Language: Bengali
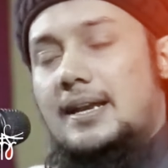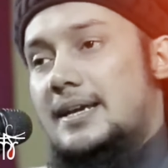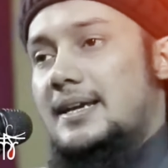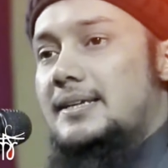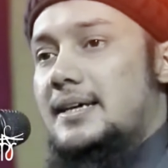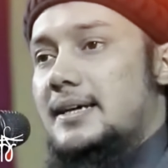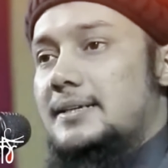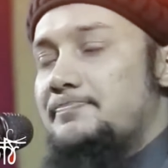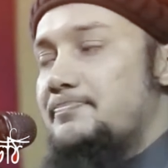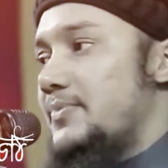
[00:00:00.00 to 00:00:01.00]
আল্লাহকে নিয়ে
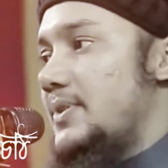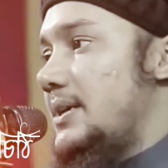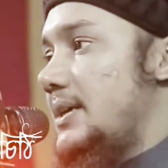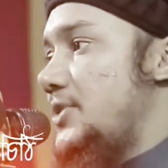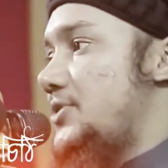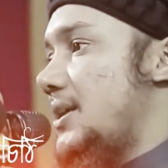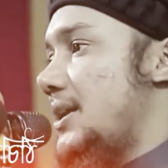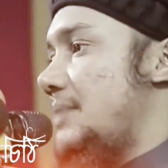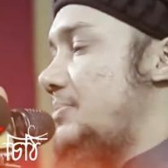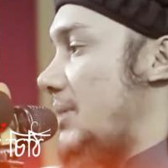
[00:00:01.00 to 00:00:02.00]
থাকেন
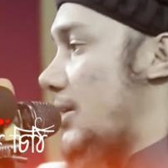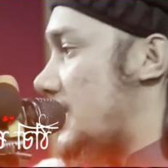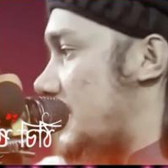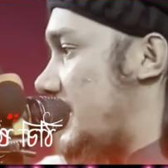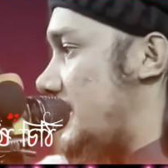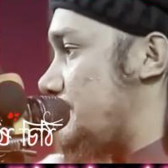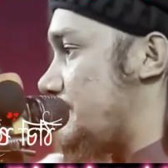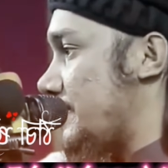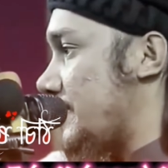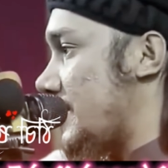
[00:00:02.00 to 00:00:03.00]
ইনশাআল্লাহ আপনি ভালো থাকবেন
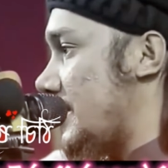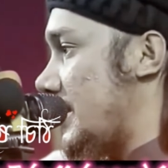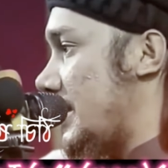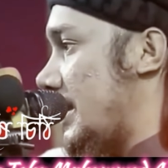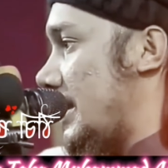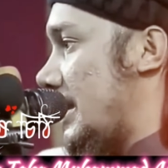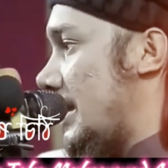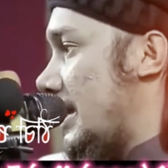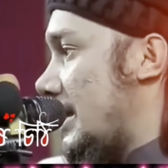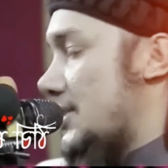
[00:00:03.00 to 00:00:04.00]

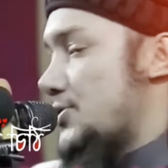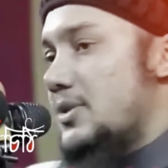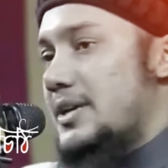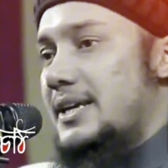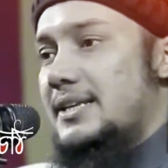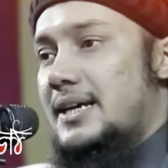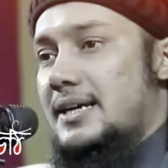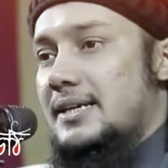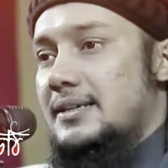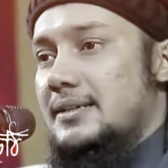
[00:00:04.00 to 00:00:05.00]
রাসুলকে নিয়ে
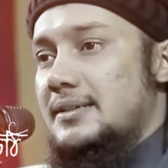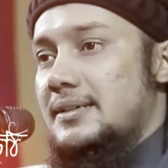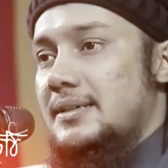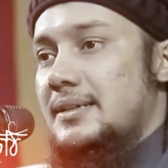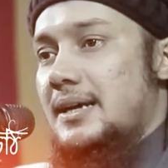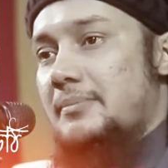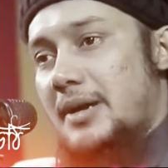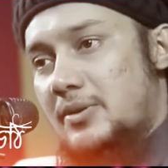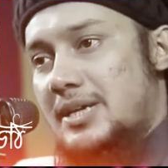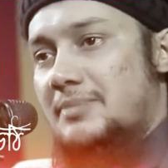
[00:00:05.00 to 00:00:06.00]
থাকেন
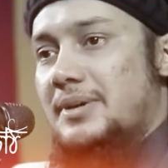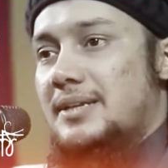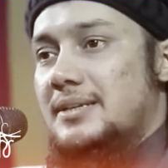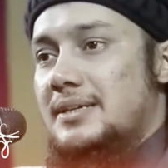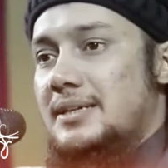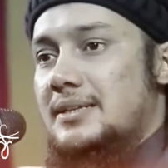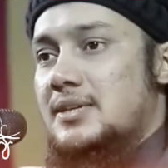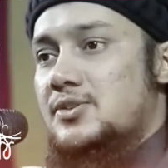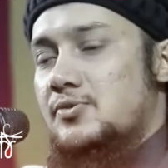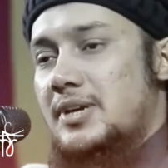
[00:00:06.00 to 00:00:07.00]
ভালো থাকবেন
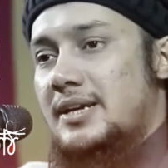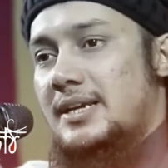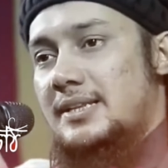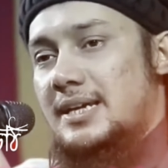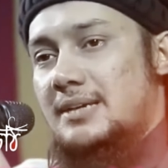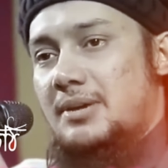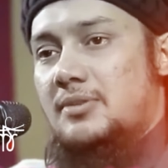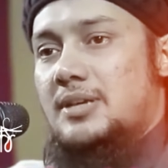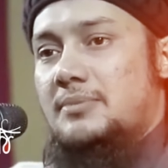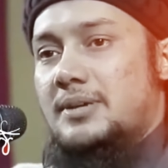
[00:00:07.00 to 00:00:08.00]
তার সুন্নাকে নিয়ে থাকেন
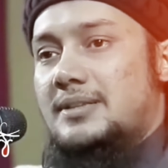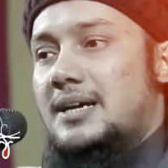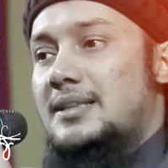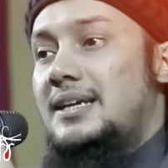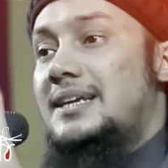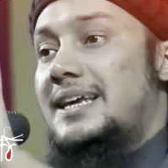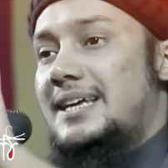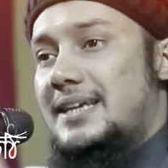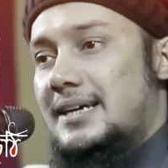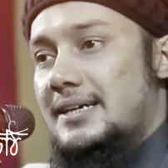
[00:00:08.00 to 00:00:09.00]
ভালো থাকবেন তার দিনকে
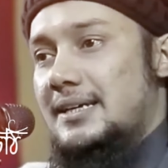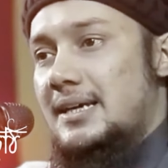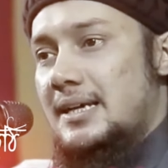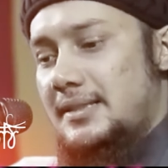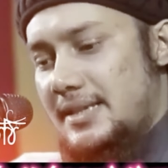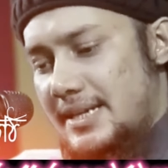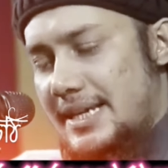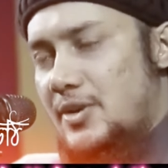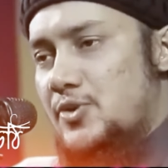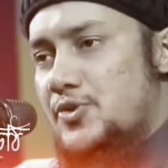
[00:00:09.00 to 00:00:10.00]
নিয়ে থাকেন দিনের
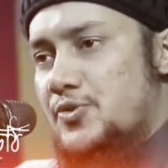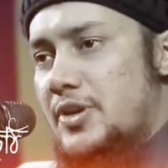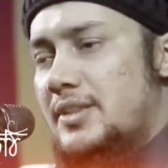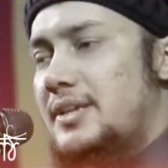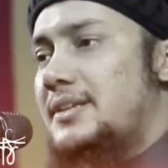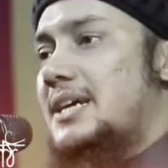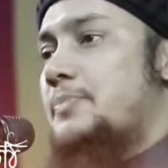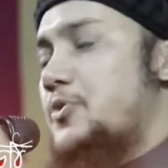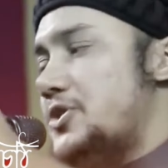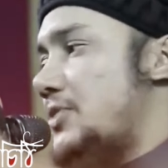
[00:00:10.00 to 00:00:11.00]
জ্ঞান অর্জন করেন
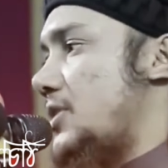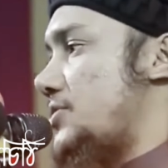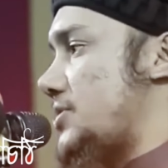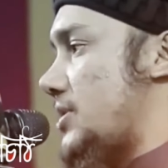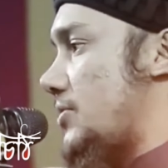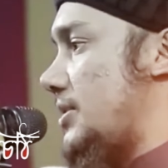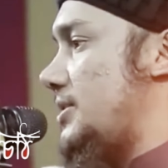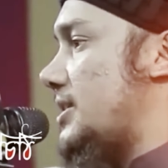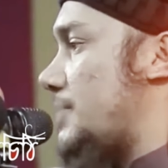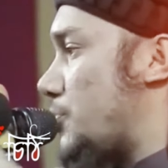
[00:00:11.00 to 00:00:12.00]
দিনটাকে প্রচার করার চেষ্টা করেন
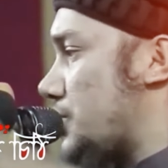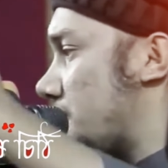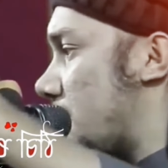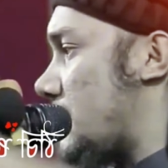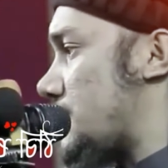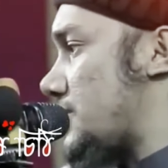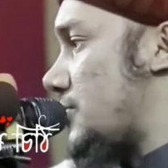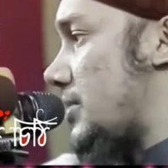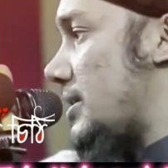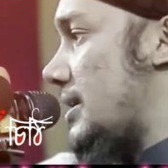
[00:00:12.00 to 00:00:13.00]
দিনটাকে প্রতিষ্ঠা করার
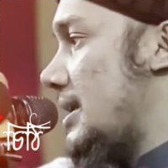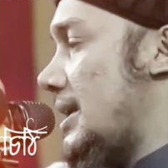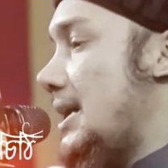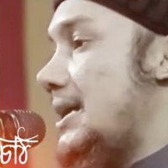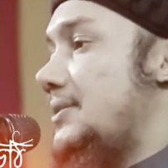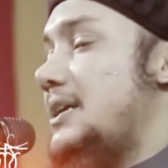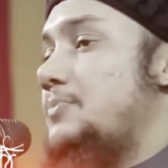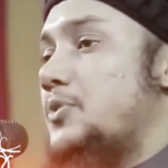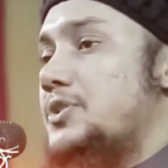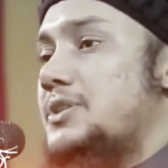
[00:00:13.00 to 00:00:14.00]
চেষ্টা করেন
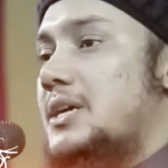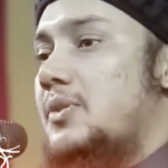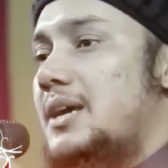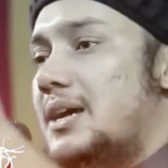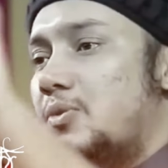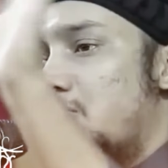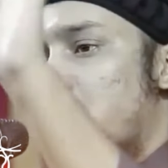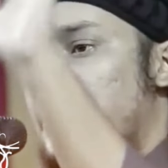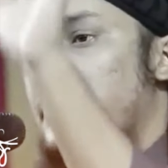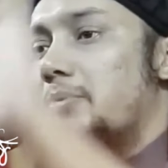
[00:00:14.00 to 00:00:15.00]
দিন প্রতিষ্ঠা করলে কারো
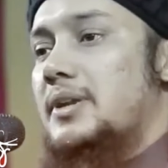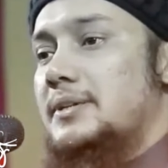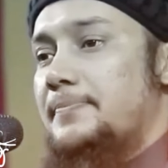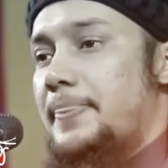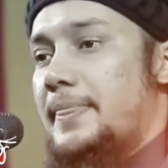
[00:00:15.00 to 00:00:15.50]
কোনো ক্ষতি হবে না